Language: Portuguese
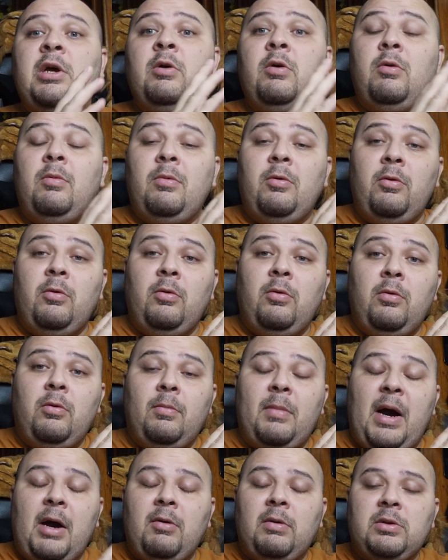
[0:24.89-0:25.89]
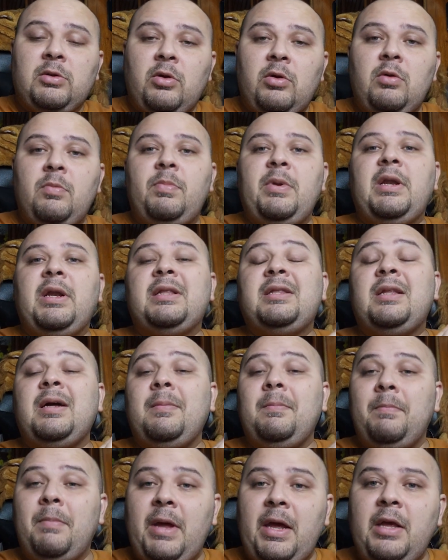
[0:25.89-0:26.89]
O, o Marco Antônio Pina
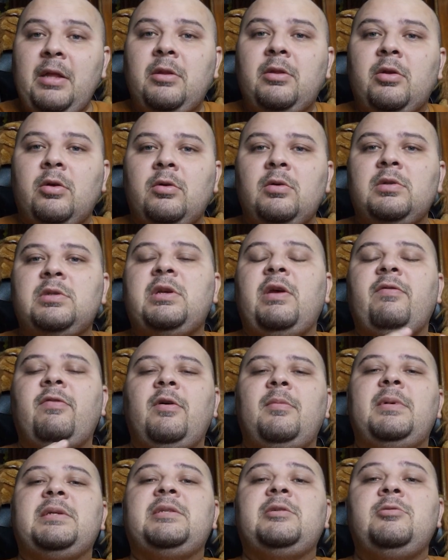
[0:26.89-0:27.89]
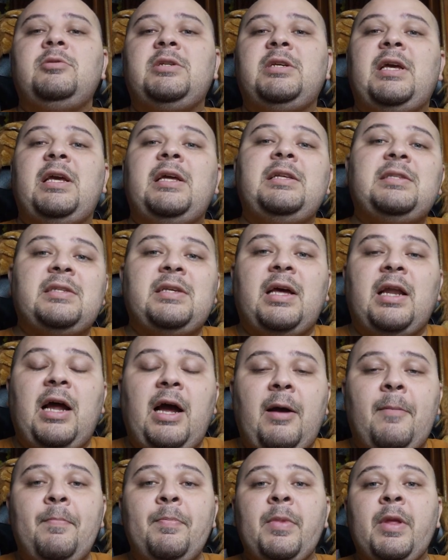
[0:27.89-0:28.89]
também trouxe a informação de quem
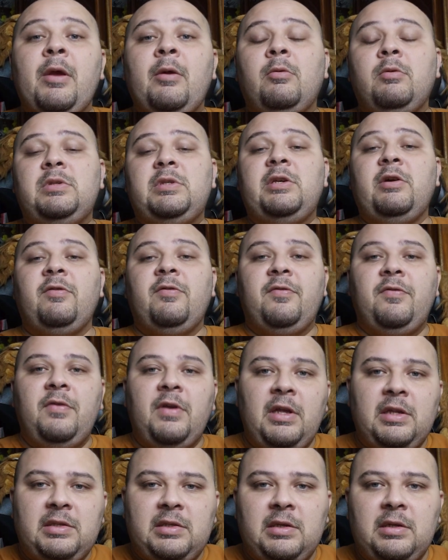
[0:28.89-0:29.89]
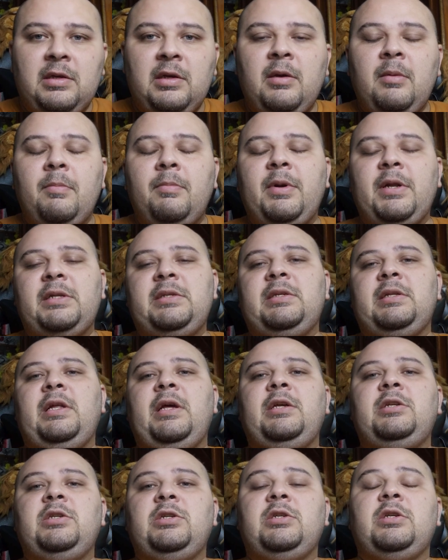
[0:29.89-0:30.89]
será o seu
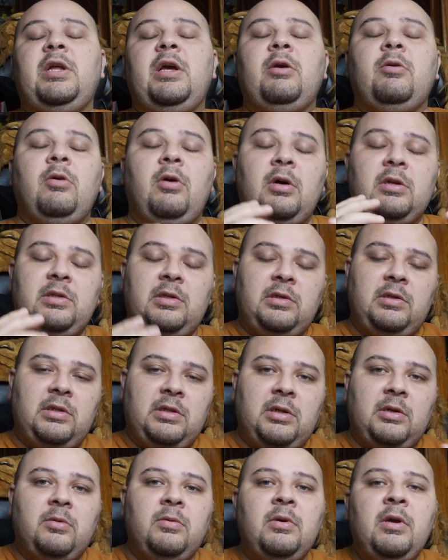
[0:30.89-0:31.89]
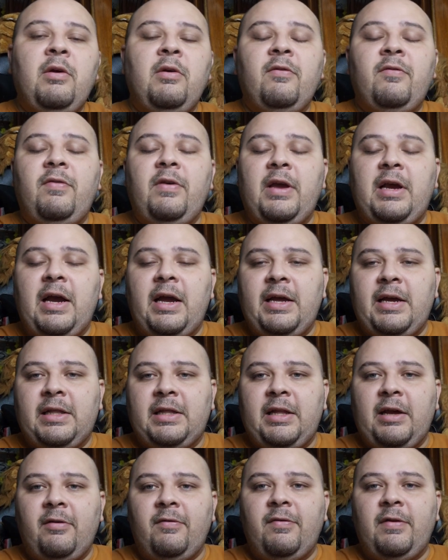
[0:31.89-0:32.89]
vice-presidente de negócios, então fica aí
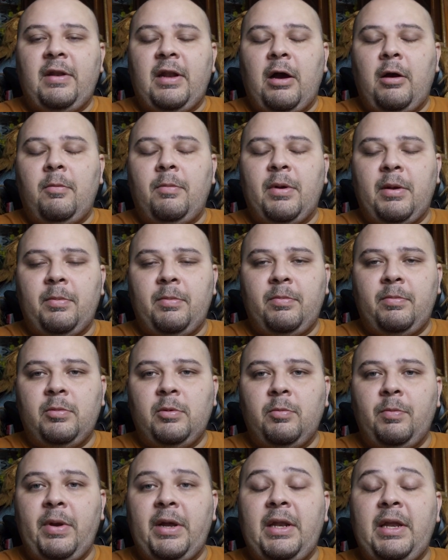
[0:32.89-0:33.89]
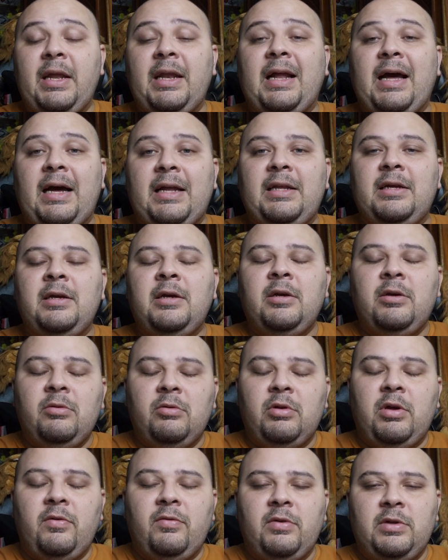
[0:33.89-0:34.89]
até o final para não perder nada
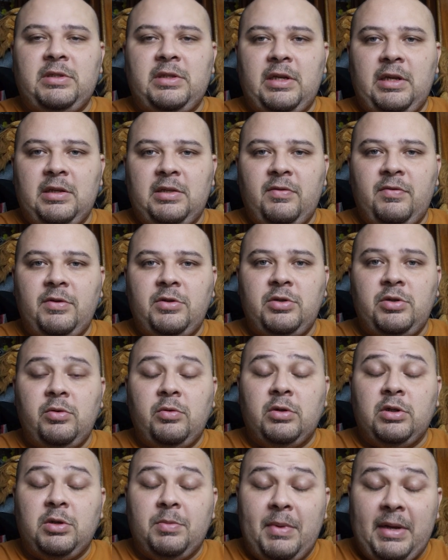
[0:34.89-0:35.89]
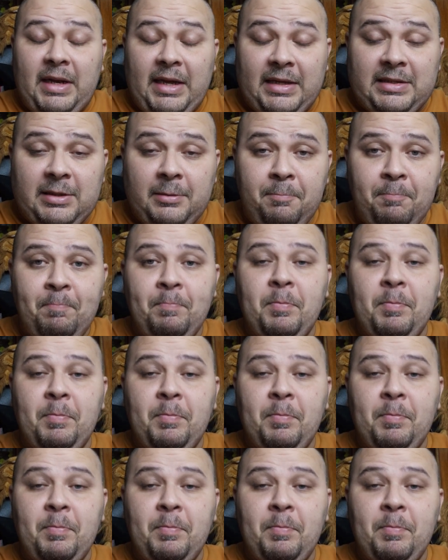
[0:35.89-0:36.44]
do que eu vou dizer nesse vídeo de hoje, beleza?